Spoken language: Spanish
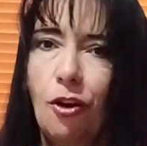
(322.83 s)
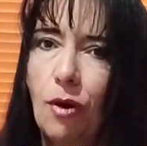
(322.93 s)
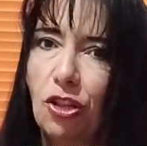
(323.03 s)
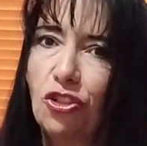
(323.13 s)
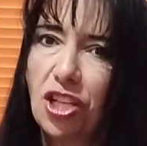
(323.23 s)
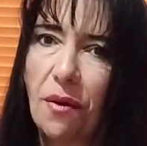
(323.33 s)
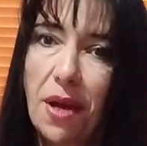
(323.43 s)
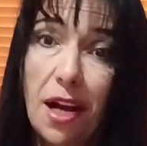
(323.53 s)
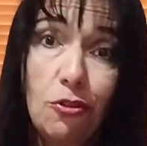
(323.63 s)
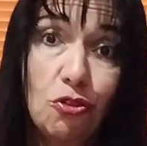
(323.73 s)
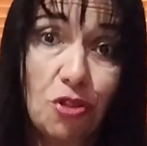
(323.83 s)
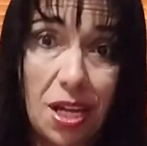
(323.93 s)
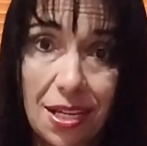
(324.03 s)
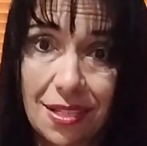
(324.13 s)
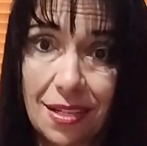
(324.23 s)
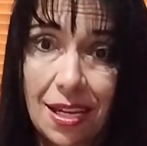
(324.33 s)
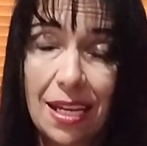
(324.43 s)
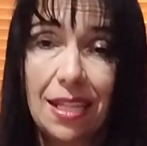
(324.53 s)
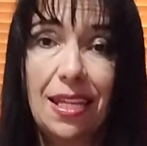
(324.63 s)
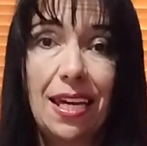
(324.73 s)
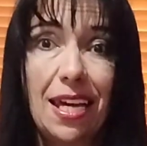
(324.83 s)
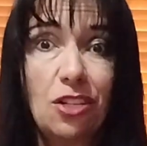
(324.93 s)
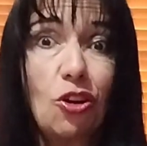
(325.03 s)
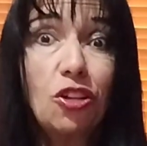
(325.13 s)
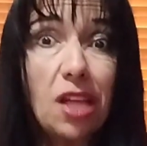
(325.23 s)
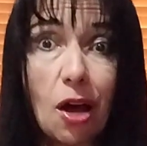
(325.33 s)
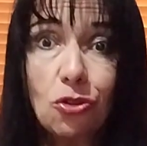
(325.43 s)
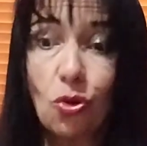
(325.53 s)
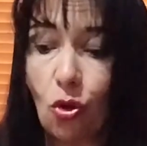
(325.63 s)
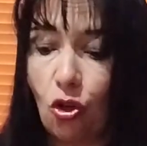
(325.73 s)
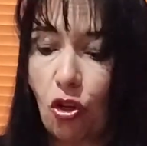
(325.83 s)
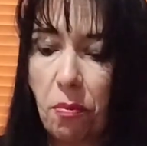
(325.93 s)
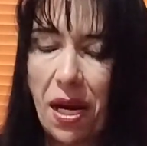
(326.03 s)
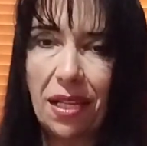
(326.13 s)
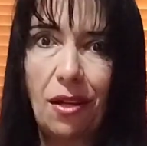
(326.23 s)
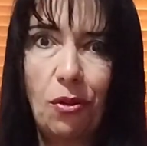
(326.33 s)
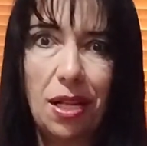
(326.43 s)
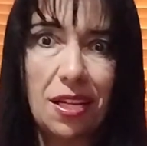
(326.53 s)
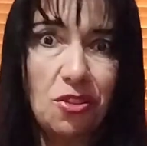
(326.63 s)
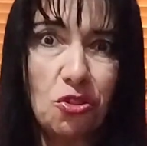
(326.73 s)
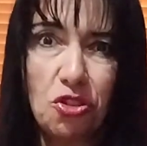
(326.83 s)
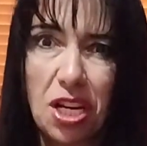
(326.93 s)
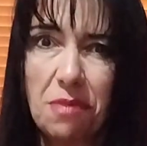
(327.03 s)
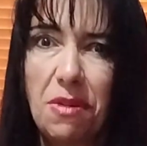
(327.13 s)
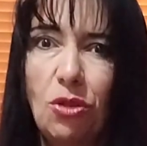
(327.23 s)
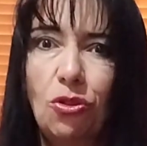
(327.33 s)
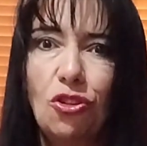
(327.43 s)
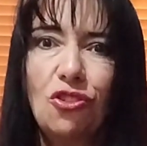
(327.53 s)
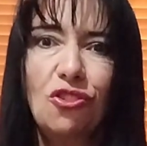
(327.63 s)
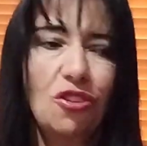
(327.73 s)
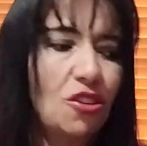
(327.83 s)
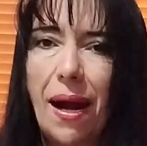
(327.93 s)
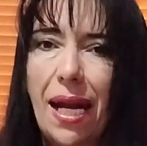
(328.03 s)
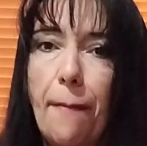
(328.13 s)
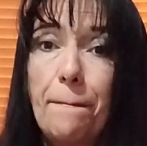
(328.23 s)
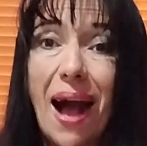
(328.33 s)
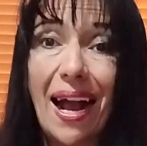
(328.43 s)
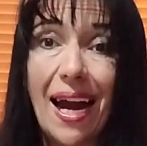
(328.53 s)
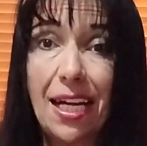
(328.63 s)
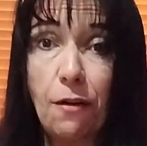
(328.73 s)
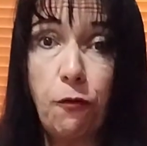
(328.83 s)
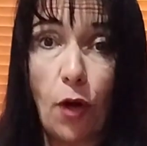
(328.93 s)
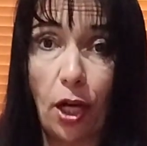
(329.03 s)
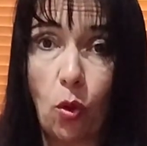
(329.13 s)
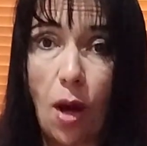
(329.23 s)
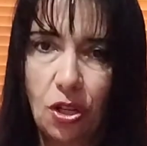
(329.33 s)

Cuando ya vean ustedes de que ha soltado su color verde durante estos tres minutos, van a apagar el fuego.